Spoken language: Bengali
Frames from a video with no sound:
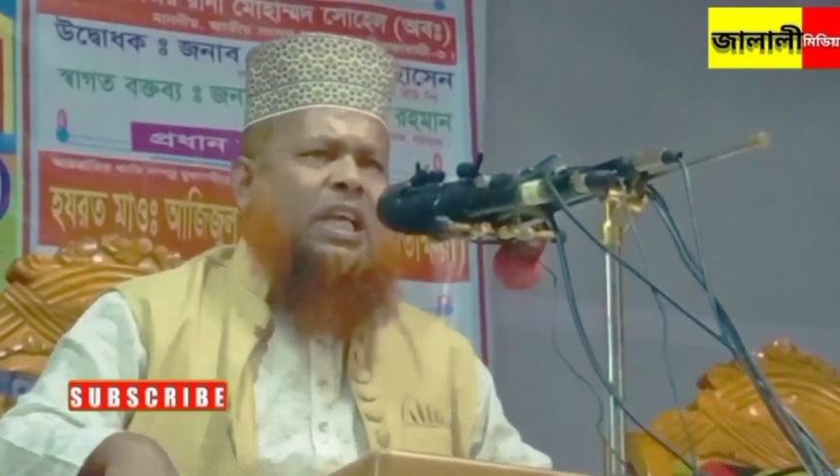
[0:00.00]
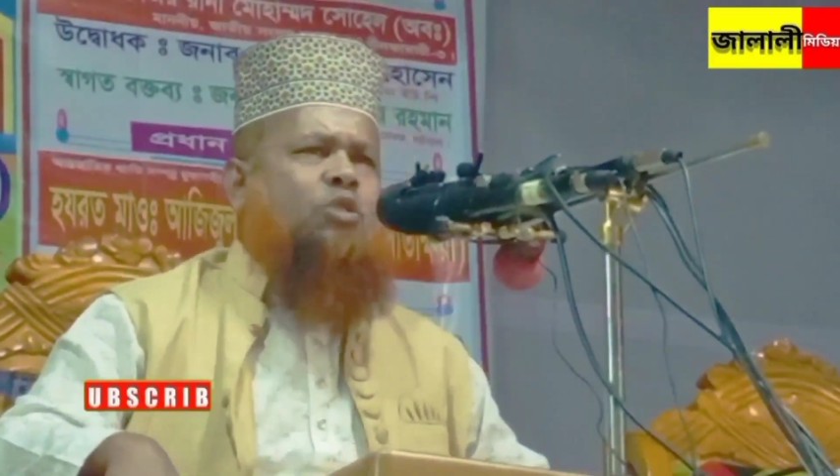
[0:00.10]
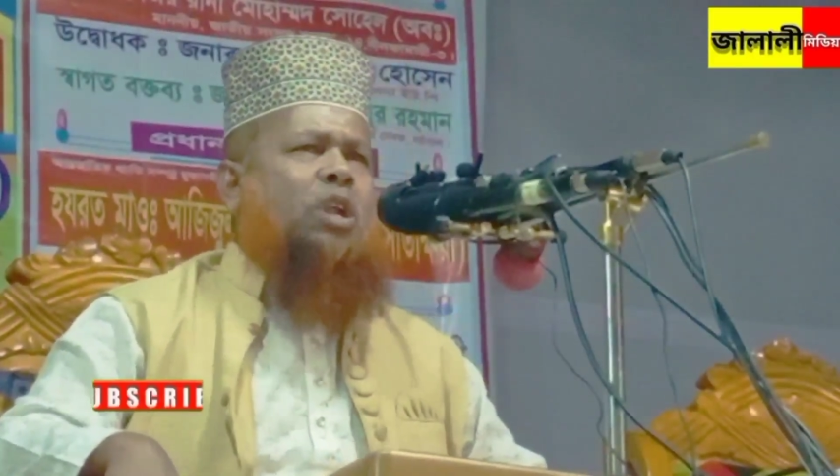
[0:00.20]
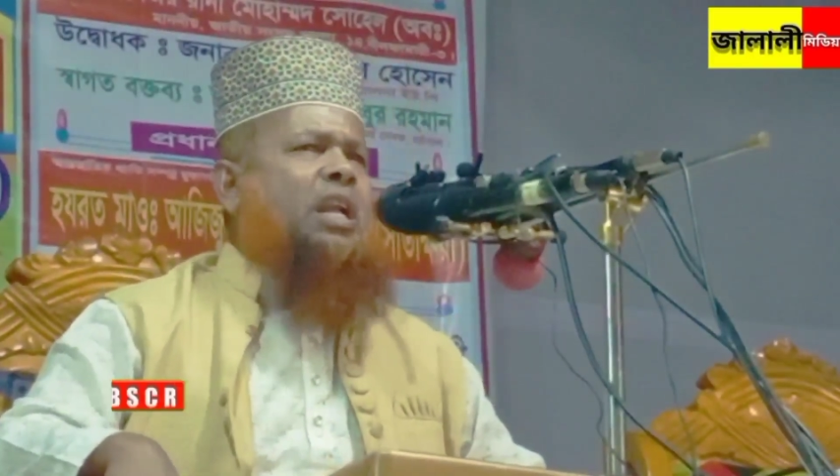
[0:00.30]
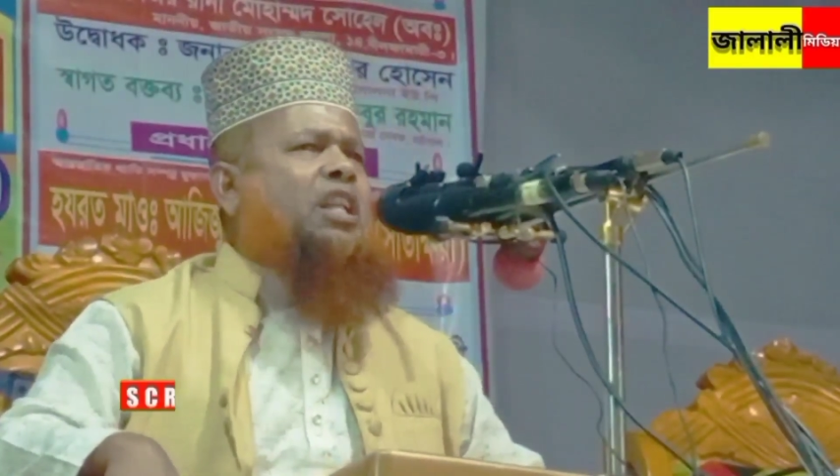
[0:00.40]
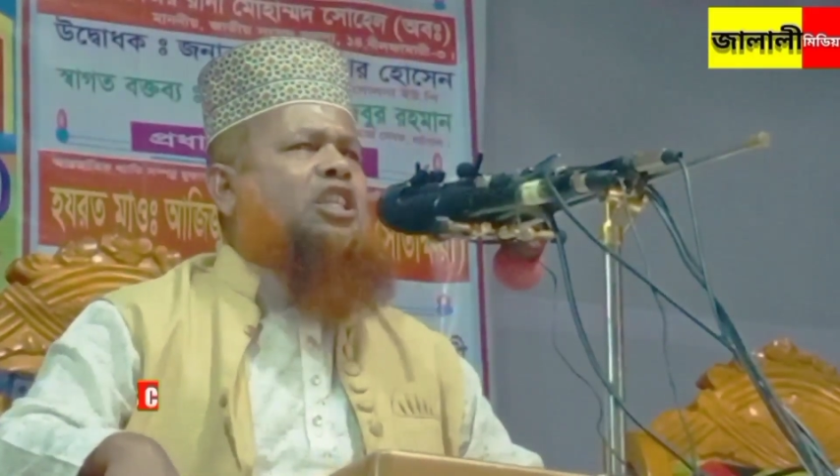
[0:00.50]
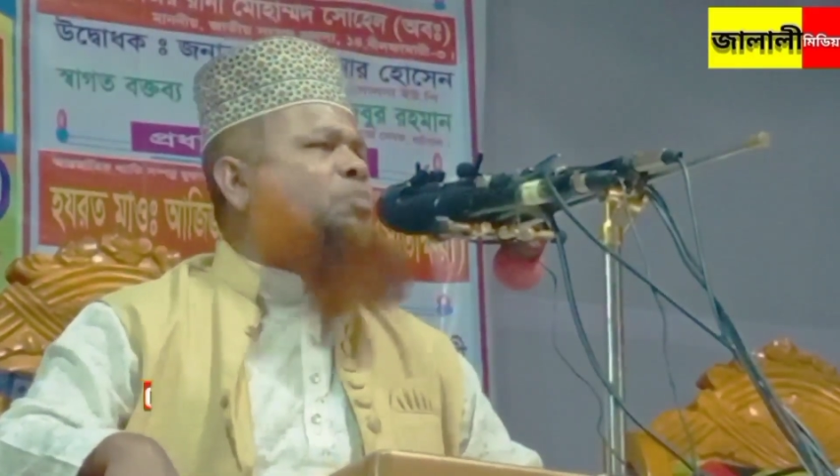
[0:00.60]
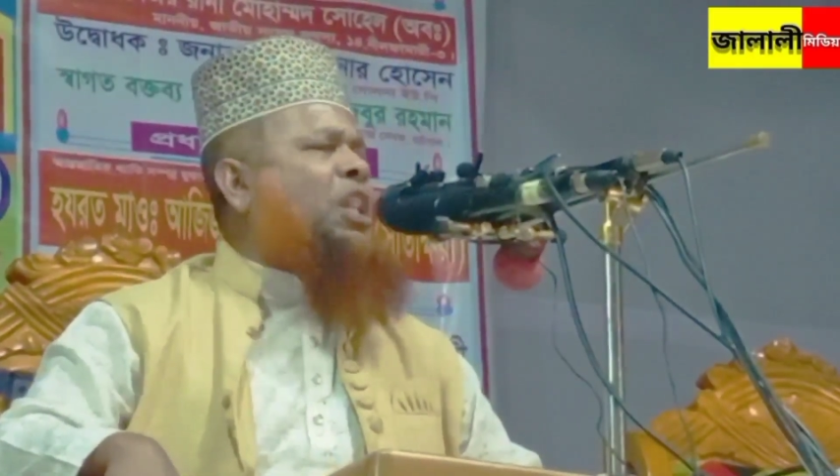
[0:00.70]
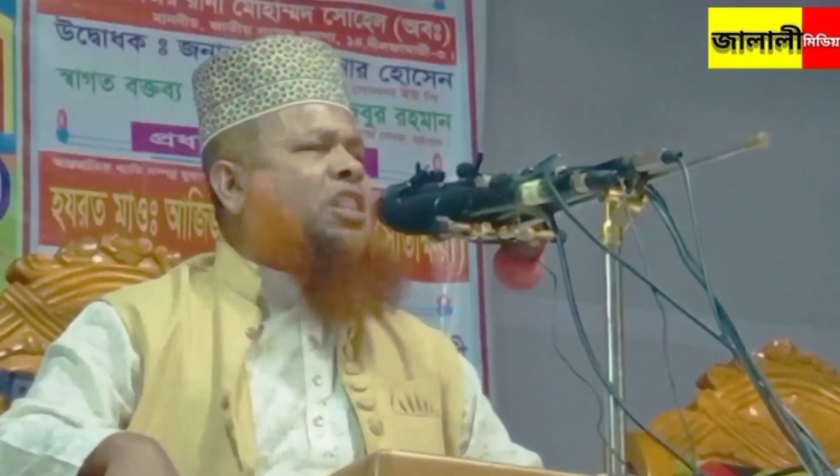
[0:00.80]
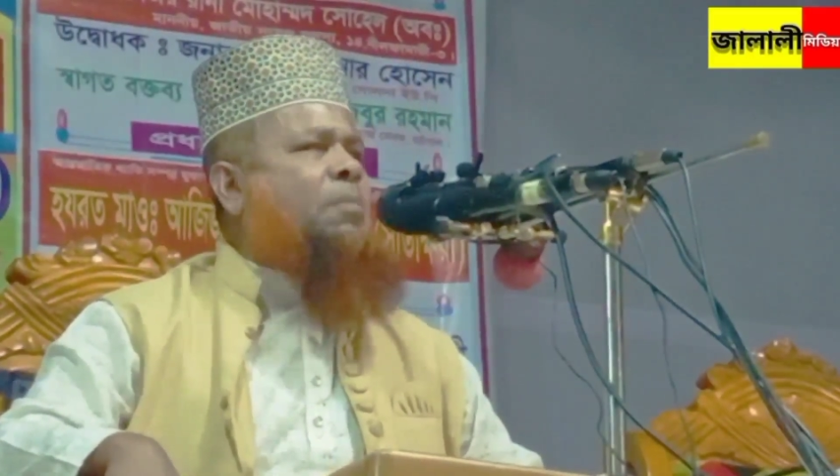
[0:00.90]
আমরা কি
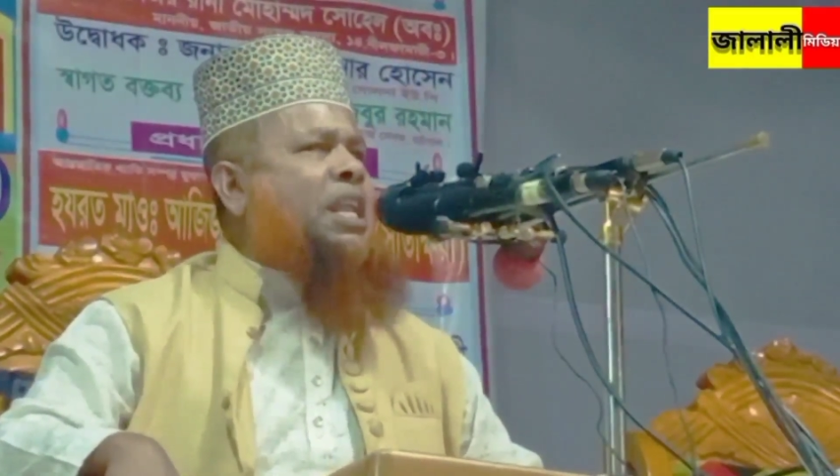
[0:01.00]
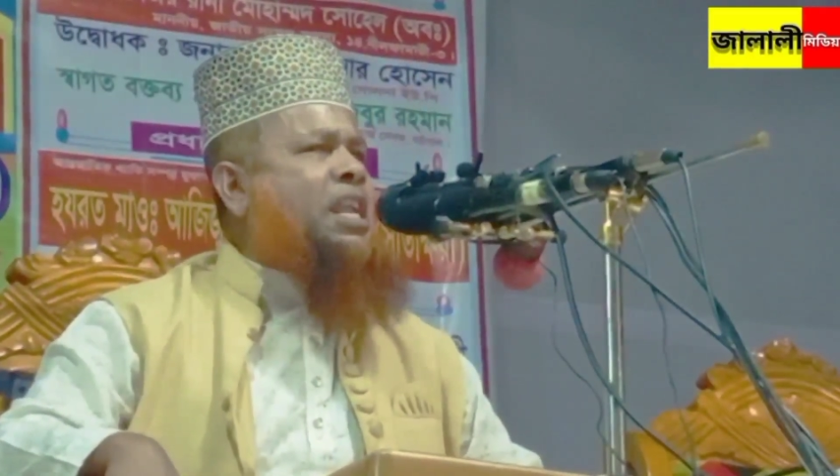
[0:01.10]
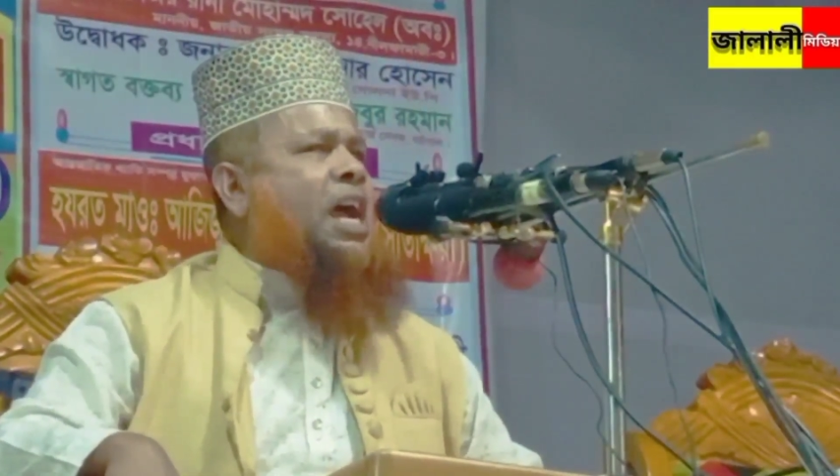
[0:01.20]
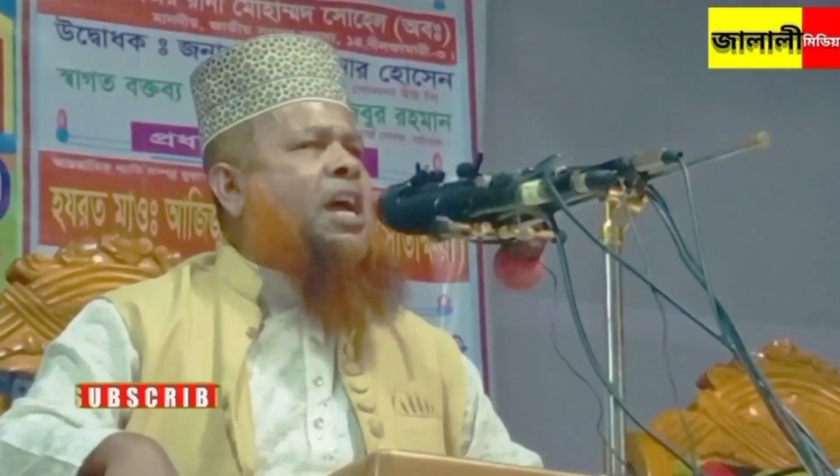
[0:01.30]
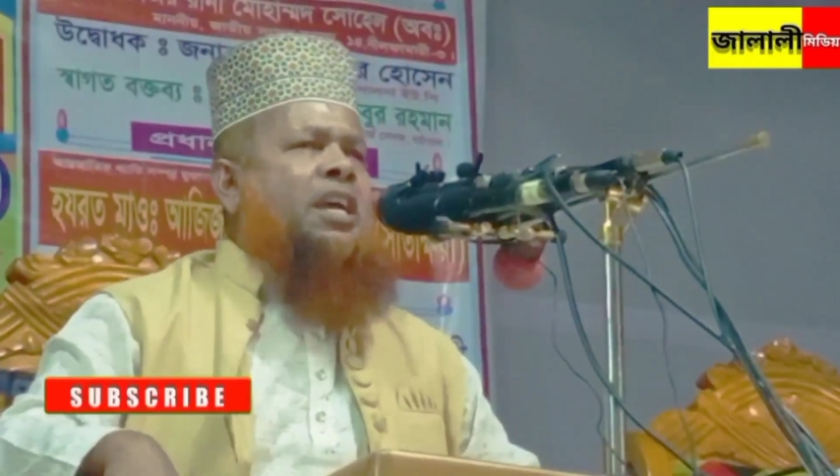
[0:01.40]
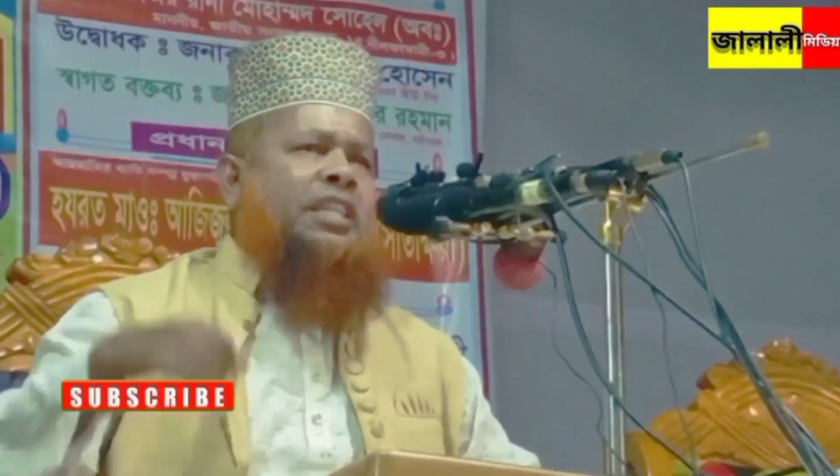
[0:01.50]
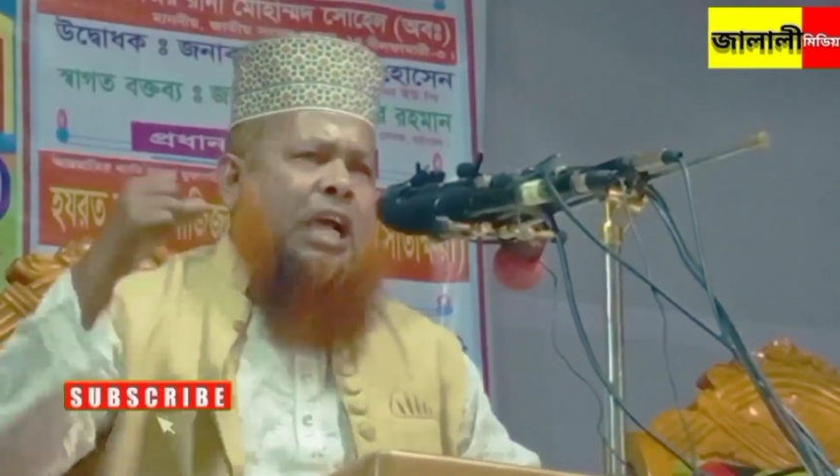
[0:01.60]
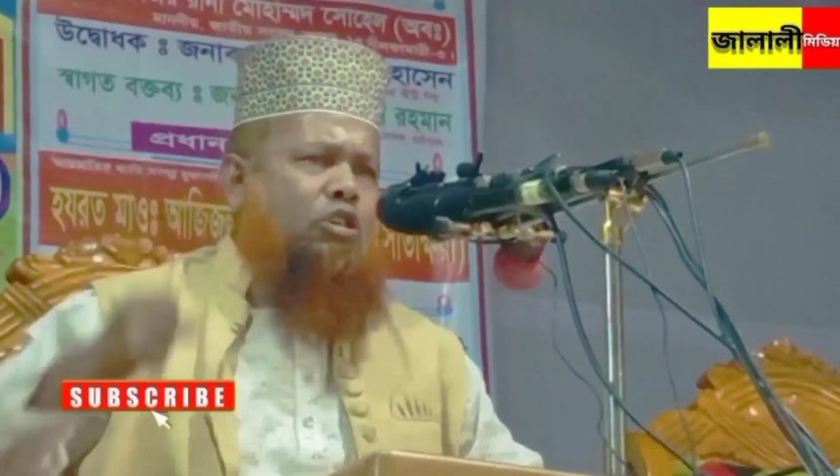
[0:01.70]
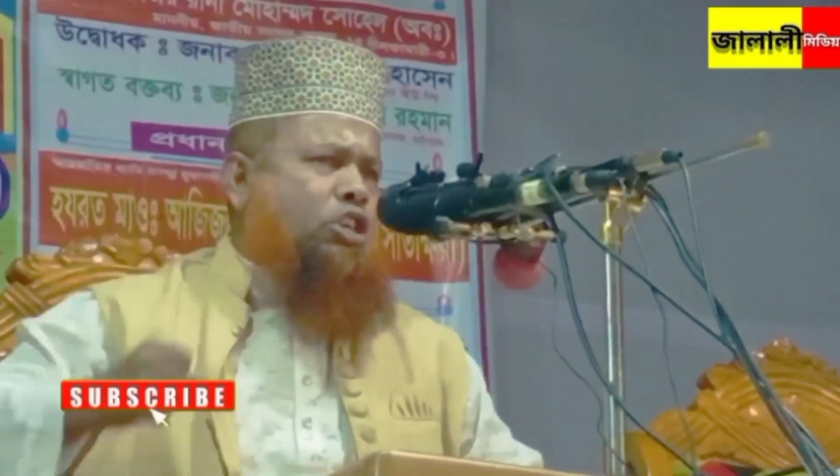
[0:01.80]
কোরআন হাদিস বলতে পারি না